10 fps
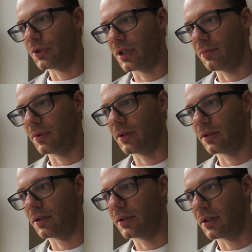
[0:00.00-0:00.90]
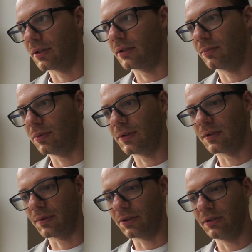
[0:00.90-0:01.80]
же самое, как когда-то было
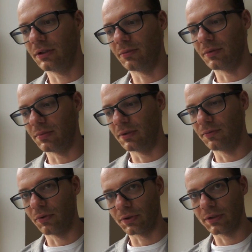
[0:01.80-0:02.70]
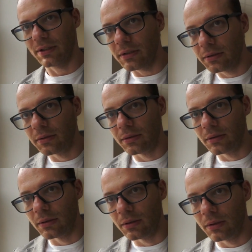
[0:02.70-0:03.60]
с машинками. Был Фрутте,
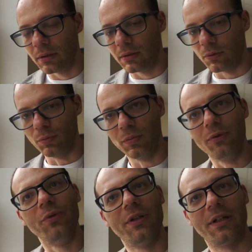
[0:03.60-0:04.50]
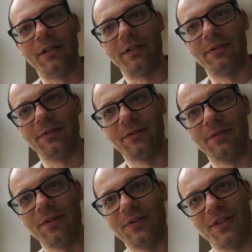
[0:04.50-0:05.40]
он был уникален,
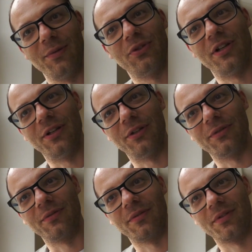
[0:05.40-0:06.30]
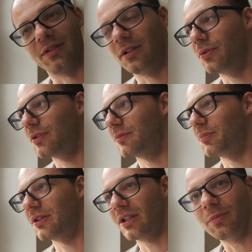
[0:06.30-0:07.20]
за ним шли. Когда он
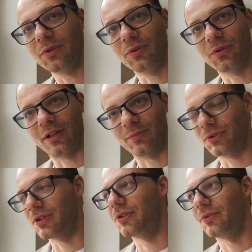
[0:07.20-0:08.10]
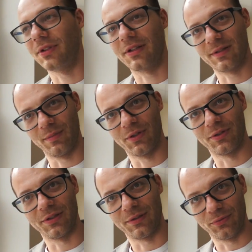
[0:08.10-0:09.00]
перестал быть уникальным, то есть каждая вторая
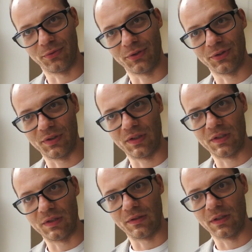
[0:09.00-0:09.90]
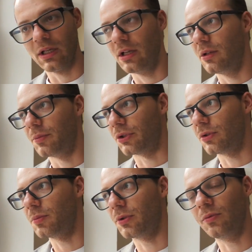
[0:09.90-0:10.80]
собака на этом форте это ездила,
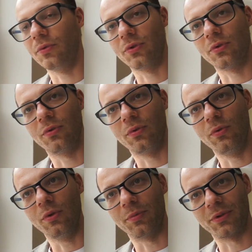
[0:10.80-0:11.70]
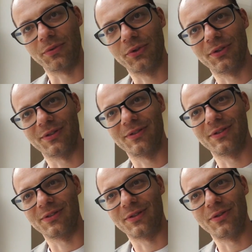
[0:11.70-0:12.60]
пришлось придумывать что-то другое, потому что эта
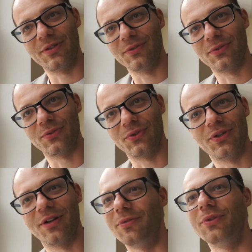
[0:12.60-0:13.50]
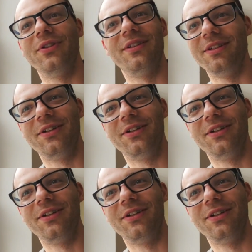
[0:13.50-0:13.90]
эксклюзивность уже никого не